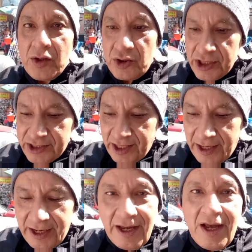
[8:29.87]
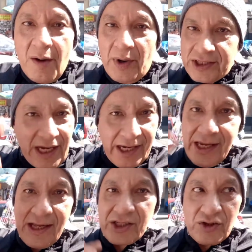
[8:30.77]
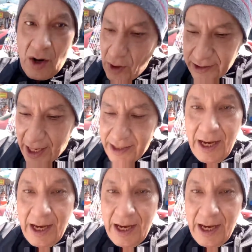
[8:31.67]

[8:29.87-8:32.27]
Entonces, este, pues aquí a darse una vuelta